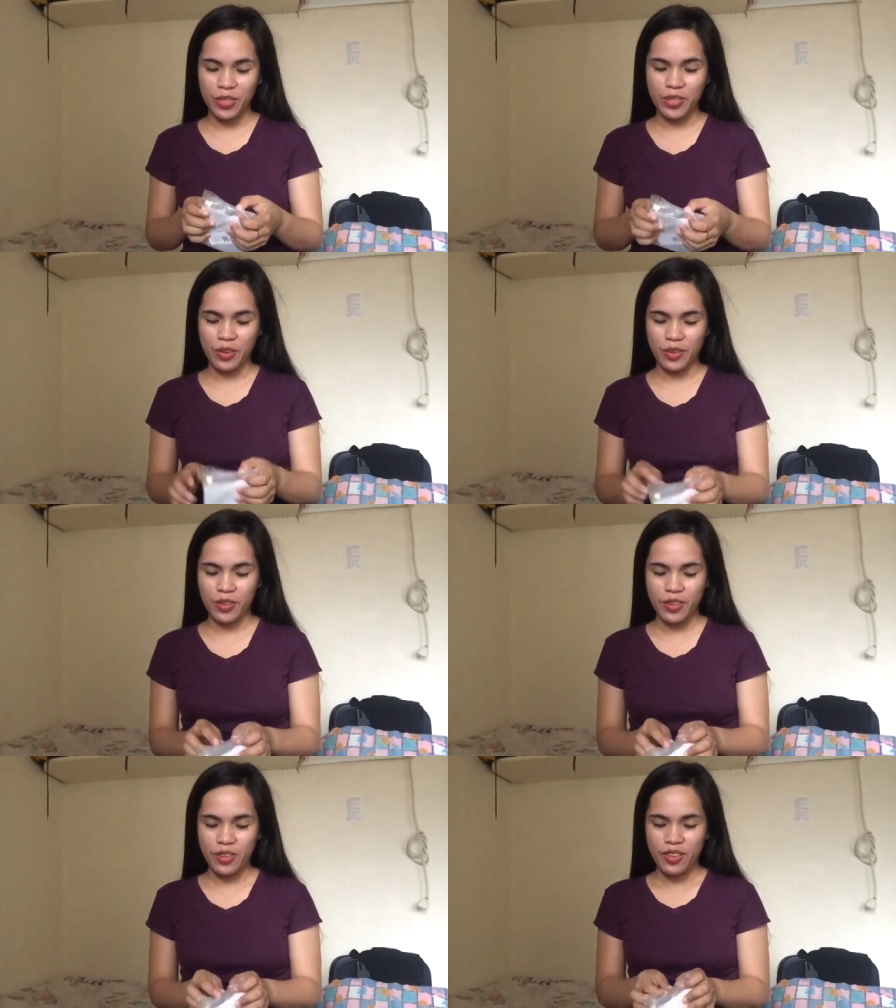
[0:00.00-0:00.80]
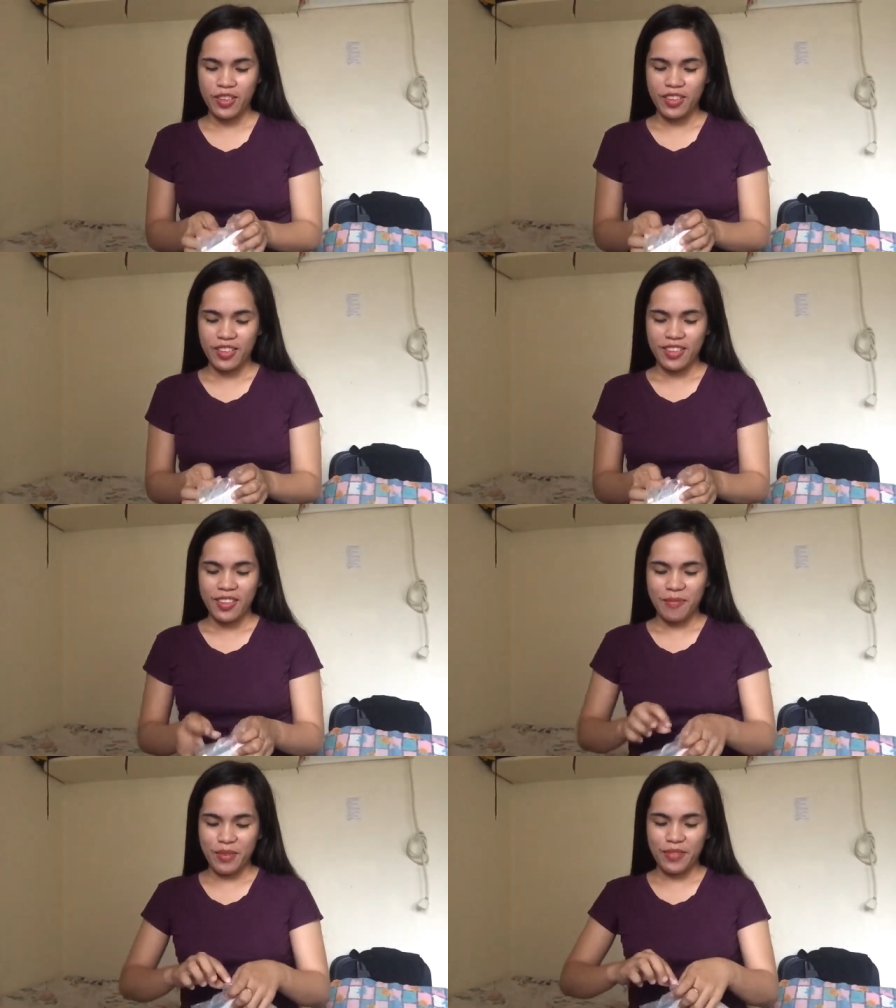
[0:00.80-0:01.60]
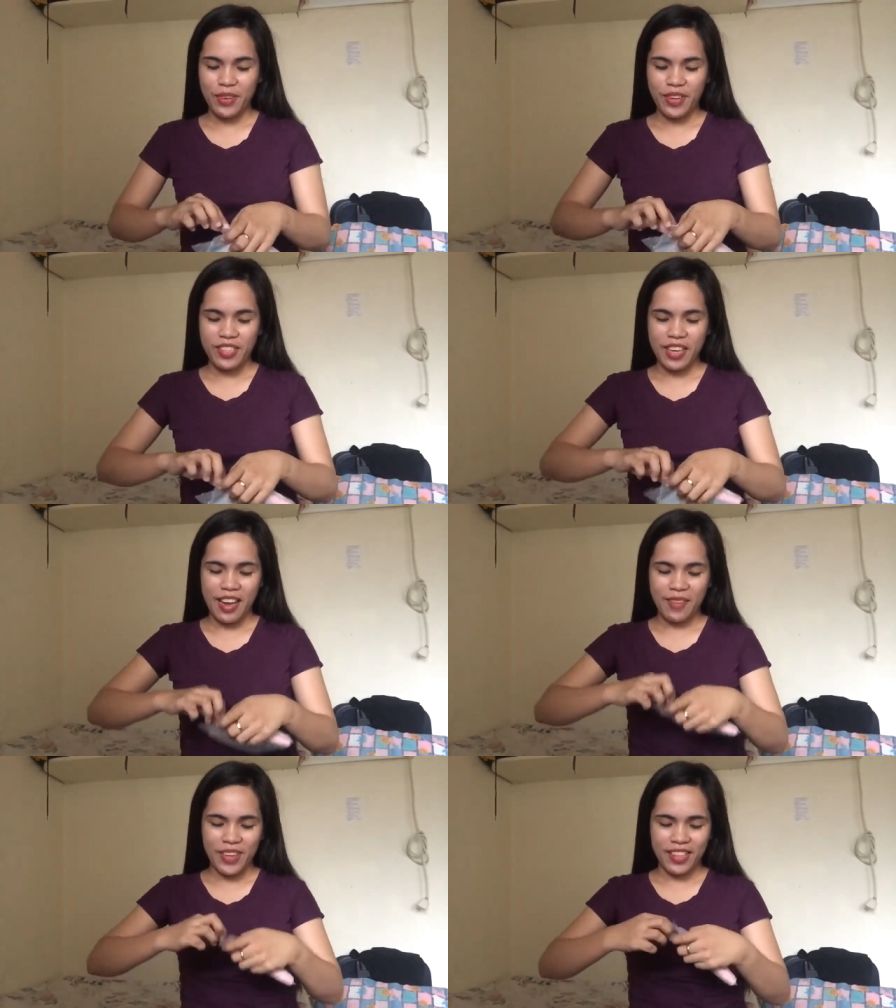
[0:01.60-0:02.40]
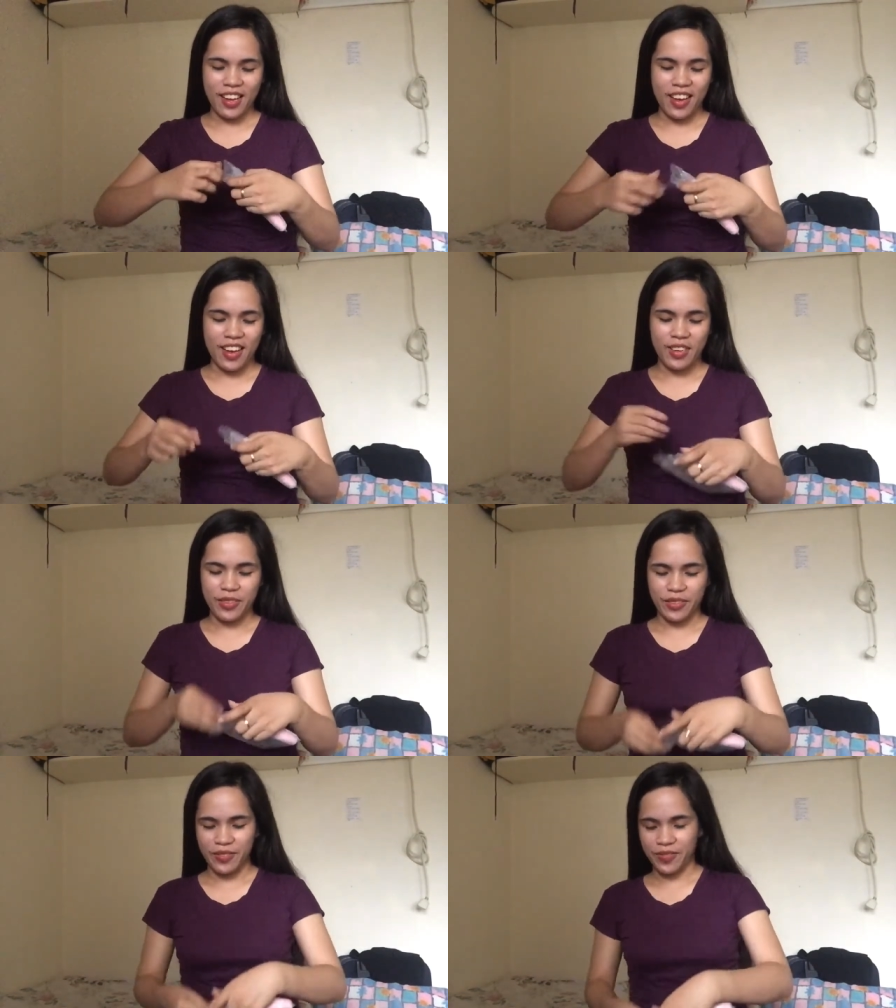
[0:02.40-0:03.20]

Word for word: So, Ma'am Flores, salamat kaayo.